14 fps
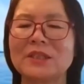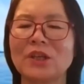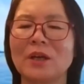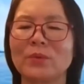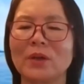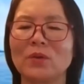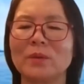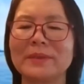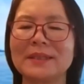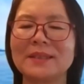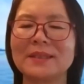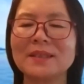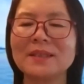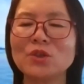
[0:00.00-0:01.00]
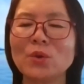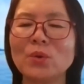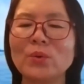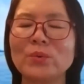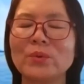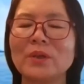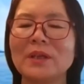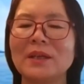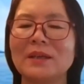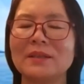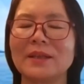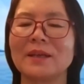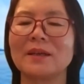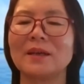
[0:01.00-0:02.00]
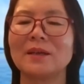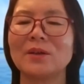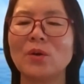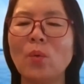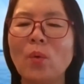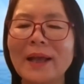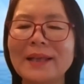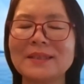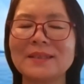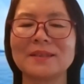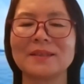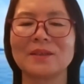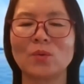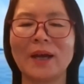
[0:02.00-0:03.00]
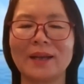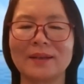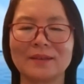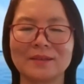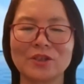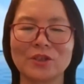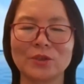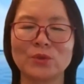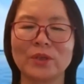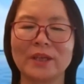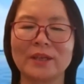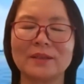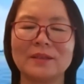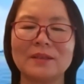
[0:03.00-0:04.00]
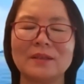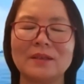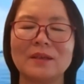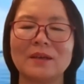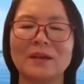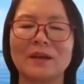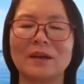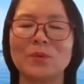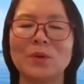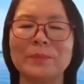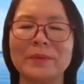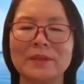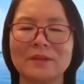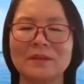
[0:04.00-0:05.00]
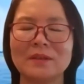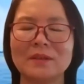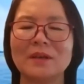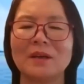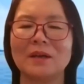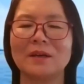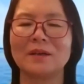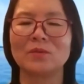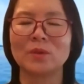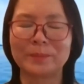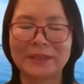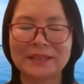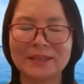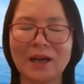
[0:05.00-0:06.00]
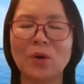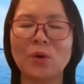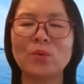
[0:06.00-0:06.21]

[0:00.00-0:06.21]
成为我们心中那个欢喜快乐之最。啊，我们我们的教